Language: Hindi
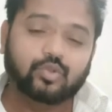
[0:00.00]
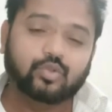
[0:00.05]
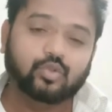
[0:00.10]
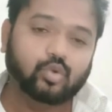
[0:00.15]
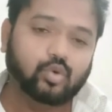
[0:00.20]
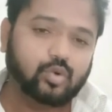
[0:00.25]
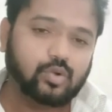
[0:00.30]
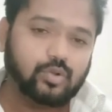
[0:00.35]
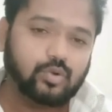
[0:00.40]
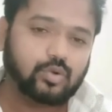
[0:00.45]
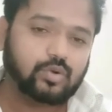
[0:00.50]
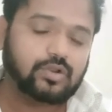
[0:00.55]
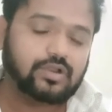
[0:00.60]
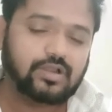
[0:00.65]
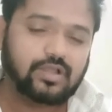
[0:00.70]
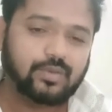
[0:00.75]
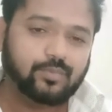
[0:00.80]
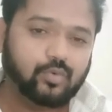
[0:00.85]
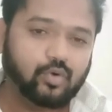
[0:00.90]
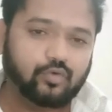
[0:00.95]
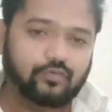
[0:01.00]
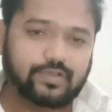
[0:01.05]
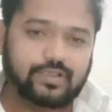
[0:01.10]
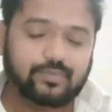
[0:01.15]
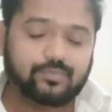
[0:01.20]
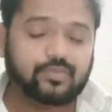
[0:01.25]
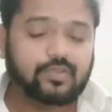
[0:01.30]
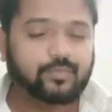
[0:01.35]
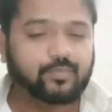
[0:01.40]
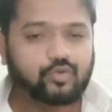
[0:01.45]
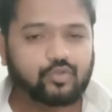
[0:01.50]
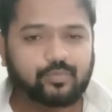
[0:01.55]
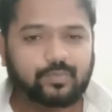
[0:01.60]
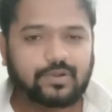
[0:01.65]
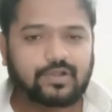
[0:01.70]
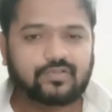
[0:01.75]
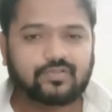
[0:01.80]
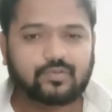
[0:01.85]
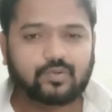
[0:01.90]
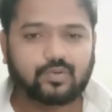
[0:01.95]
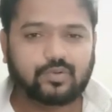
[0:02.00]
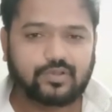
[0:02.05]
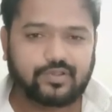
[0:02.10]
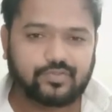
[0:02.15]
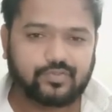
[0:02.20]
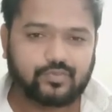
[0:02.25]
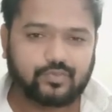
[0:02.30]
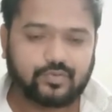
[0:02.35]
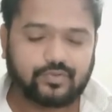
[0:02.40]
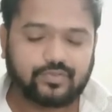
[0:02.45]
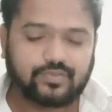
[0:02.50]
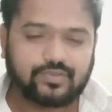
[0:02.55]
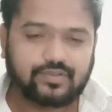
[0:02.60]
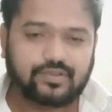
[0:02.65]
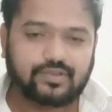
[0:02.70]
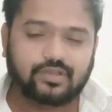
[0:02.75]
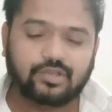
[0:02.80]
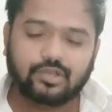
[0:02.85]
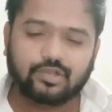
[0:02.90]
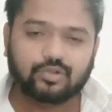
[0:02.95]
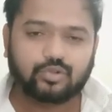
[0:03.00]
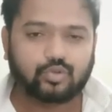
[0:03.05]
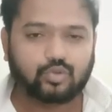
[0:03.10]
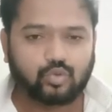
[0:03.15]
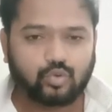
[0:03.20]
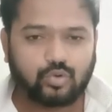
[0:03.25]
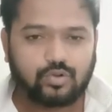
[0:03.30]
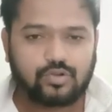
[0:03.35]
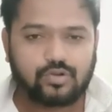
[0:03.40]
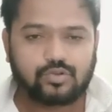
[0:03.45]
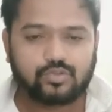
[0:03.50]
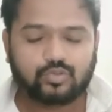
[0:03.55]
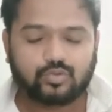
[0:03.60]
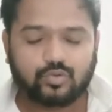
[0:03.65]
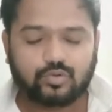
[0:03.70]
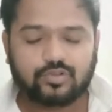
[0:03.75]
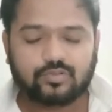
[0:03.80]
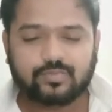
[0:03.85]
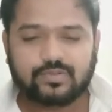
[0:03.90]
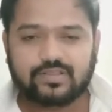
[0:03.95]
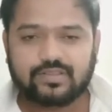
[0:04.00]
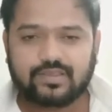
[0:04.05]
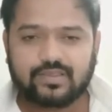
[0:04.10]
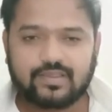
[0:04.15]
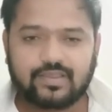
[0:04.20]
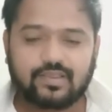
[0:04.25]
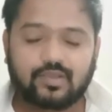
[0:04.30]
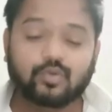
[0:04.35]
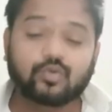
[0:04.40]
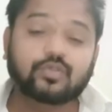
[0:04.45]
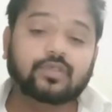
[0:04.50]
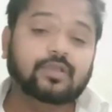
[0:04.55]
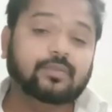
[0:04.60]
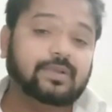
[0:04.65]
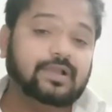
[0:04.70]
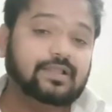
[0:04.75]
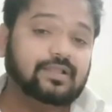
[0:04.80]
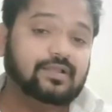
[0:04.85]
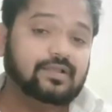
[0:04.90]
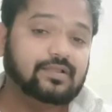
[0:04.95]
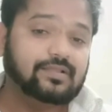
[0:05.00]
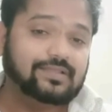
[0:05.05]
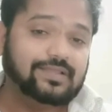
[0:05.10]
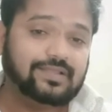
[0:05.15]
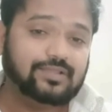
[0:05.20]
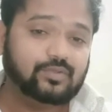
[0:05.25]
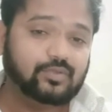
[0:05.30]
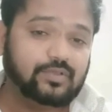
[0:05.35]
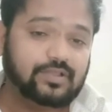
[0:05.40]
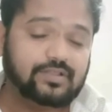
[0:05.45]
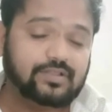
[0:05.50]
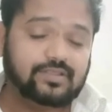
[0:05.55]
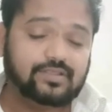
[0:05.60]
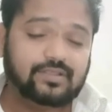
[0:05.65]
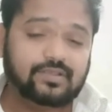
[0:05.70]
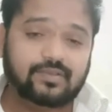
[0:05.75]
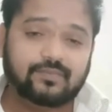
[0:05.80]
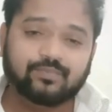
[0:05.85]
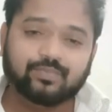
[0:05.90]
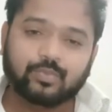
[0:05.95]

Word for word: दो करोड़ एंड अबोव है सपोज पाँच करोड़ का इंश्योरेंस है तो दो करोड़ तुरंत मिल जाएंगे उसके बाद अगर डेथ हो जाती है